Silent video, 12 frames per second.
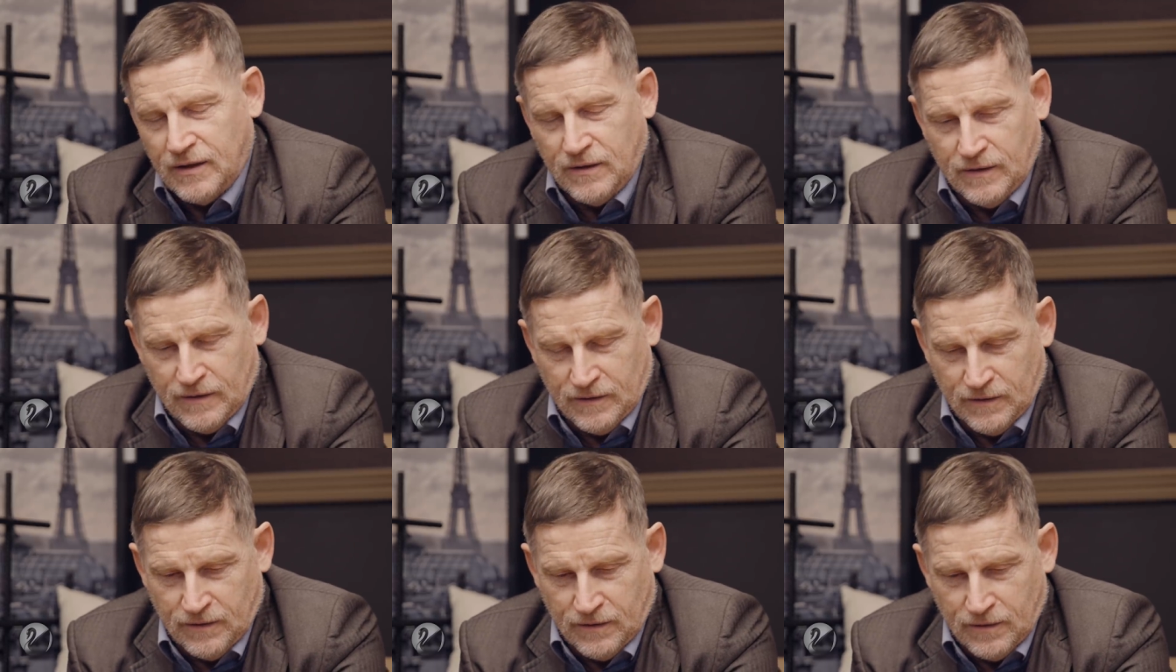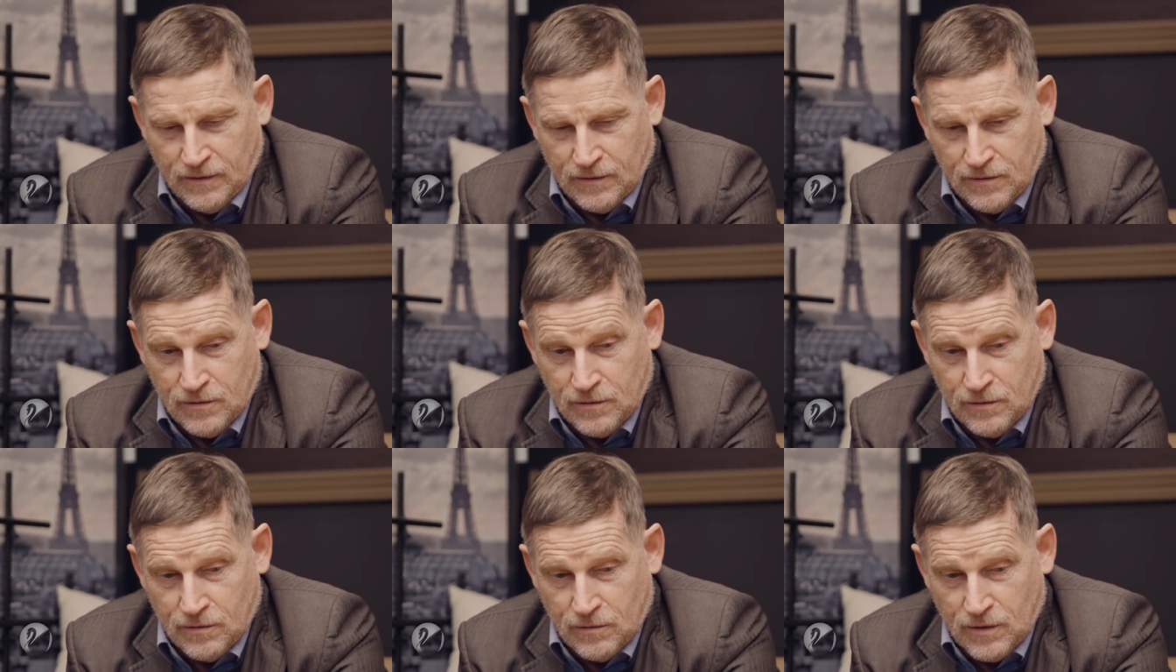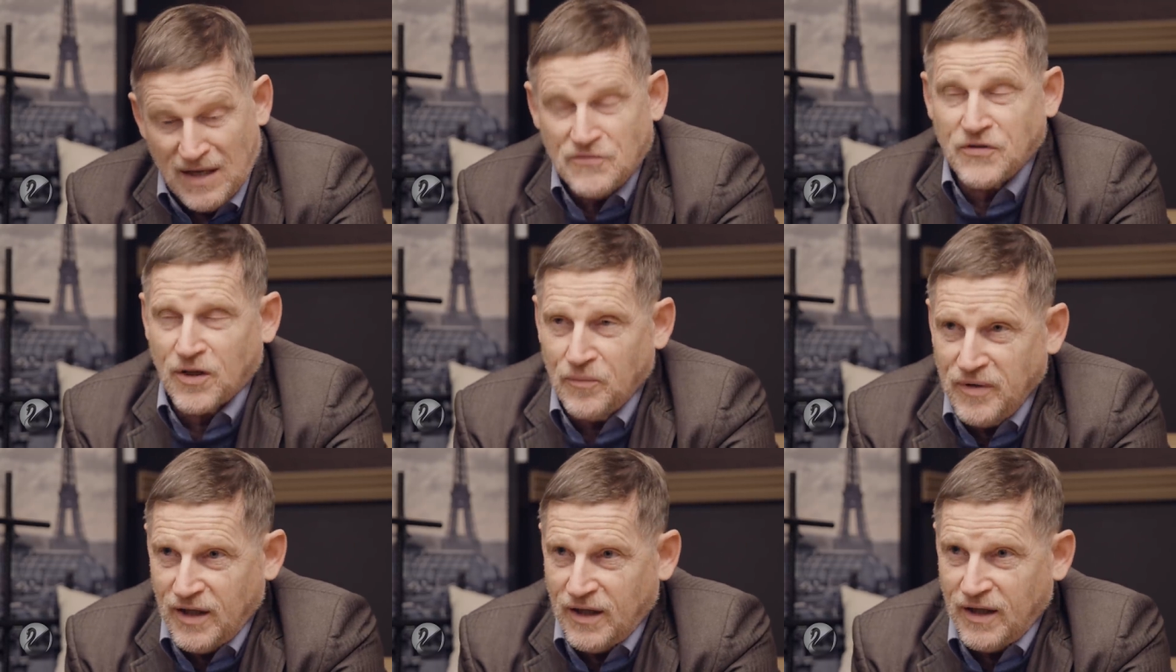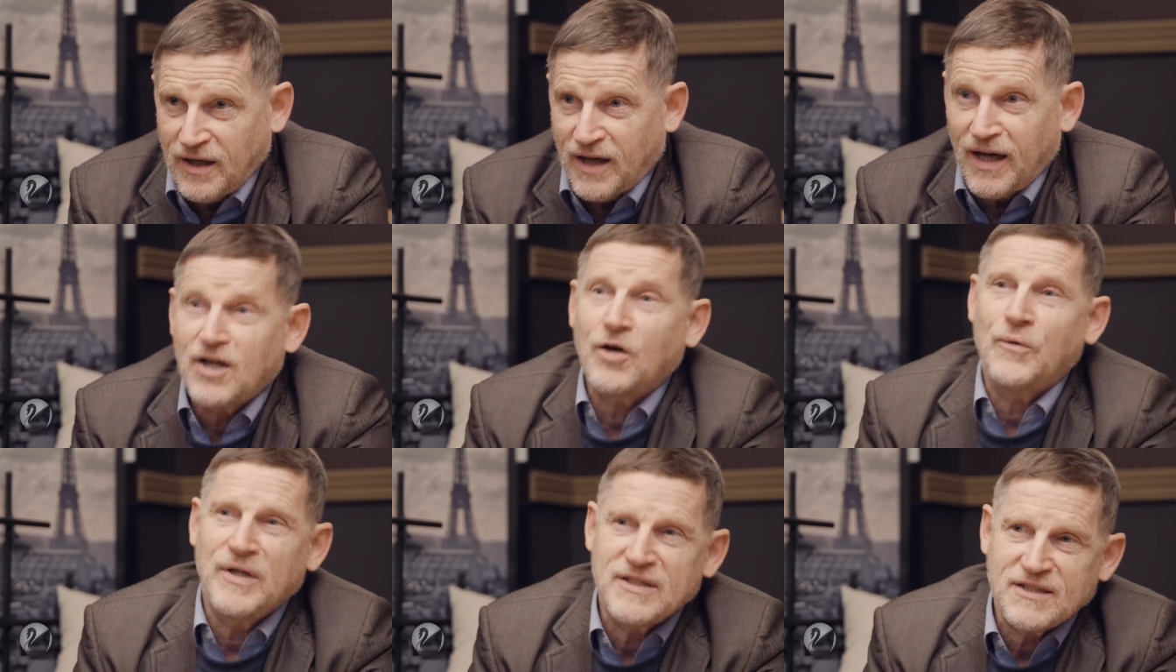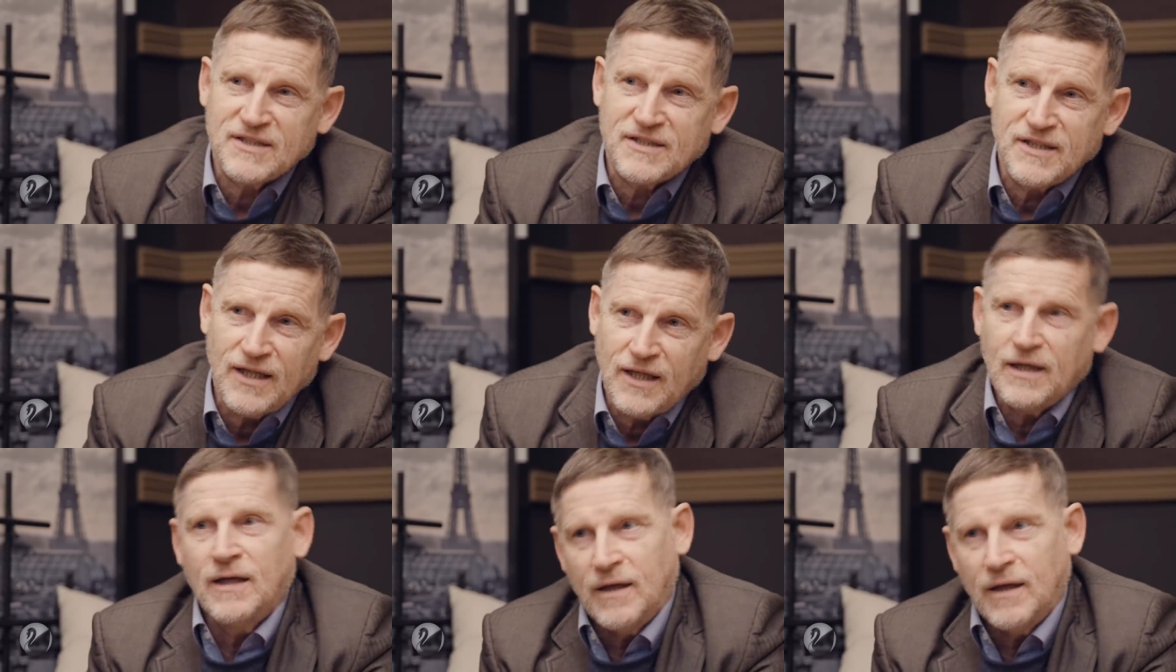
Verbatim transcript: euh, infirmière à Kuwait City,